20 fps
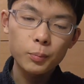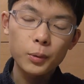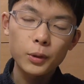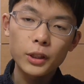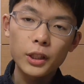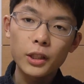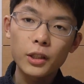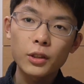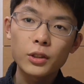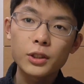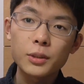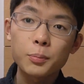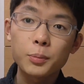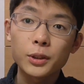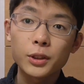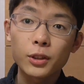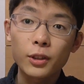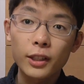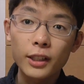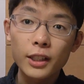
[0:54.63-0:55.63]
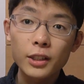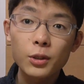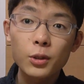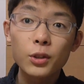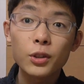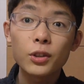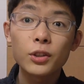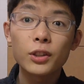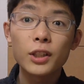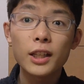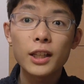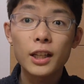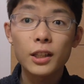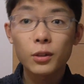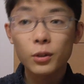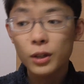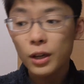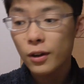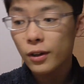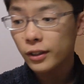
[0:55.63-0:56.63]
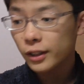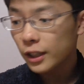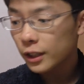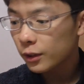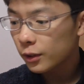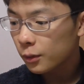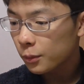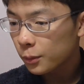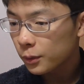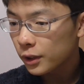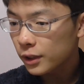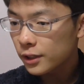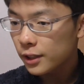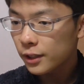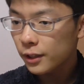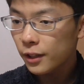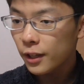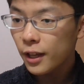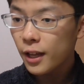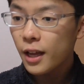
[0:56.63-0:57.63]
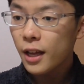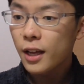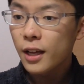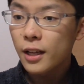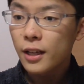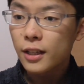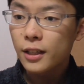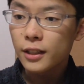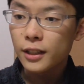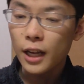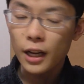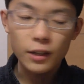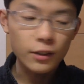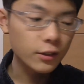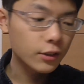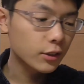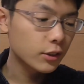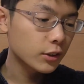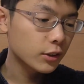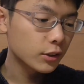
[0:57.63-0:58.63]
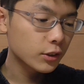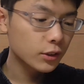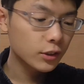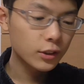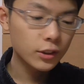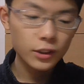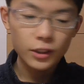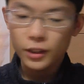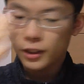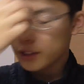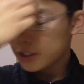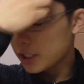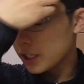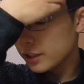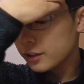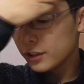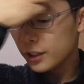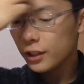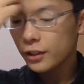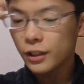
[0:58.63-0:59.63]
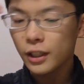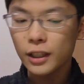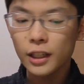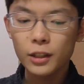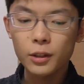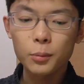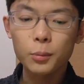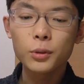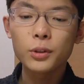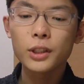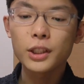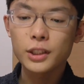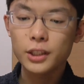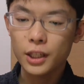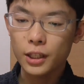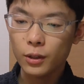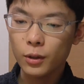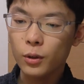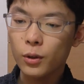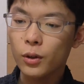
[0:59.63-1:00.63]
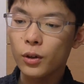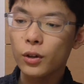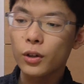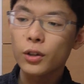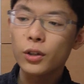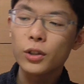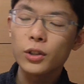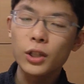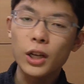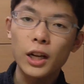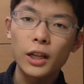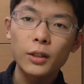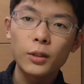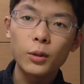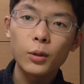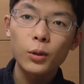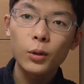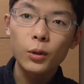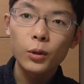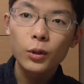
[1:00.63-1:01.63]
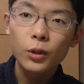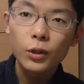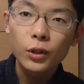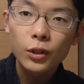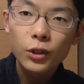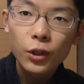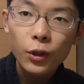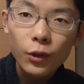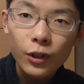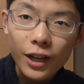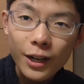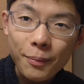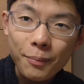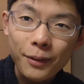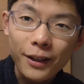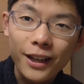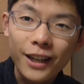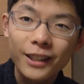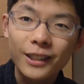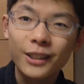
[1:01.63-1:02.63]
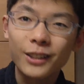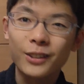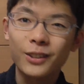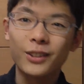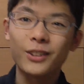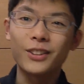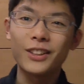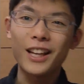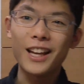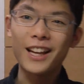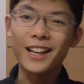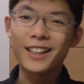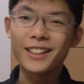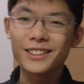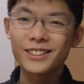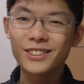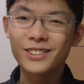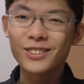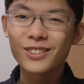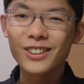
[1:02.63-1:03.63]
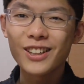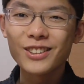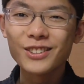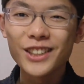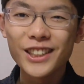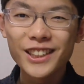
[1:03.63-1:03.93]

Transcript: ポテトチップスとかね、そういう値段と変わんないと思うんですけどね。100、100いくらだと思うんですけど、あの、量がいっぱい入ってるというね、そこが